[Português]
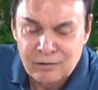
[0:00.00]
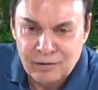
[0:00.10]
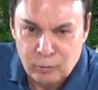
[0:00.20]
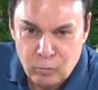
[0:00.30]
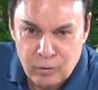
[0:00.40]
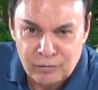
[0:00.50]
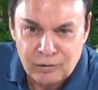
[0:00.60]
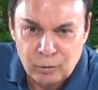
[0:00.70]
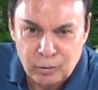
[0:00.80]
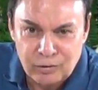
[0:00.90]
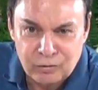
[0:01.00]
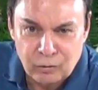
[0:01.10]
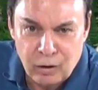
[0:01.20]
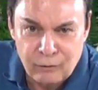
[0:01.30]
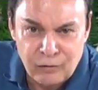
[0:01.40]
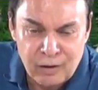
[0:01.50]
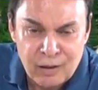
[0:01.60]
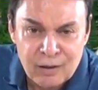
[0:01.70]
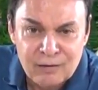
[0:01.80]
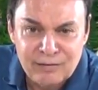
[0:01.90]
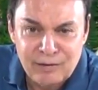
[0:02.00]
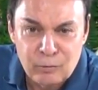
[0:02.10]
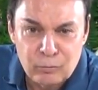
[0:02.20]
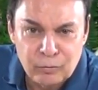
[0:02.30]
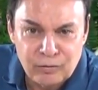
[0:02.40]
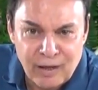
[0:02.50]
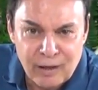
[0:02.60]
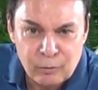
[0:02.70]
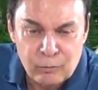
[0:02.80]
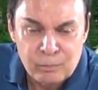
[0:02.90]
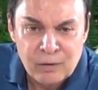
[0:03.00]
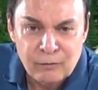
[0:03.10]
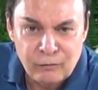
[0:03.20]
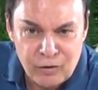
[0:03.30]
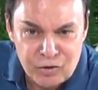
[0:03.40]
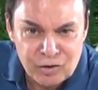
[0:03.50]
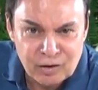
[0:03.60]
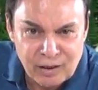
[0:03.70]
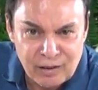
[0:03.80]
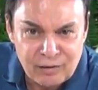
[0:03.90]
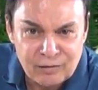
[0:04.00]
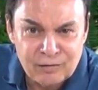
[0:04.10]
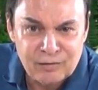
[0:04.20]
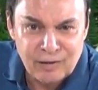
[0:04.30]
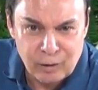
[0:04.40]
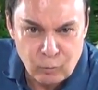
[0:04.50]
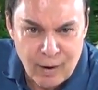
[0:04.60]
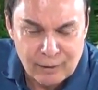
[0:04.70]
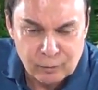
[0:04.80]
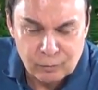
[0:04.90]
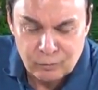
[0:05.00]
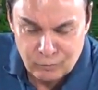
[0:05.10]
011 2950 2304.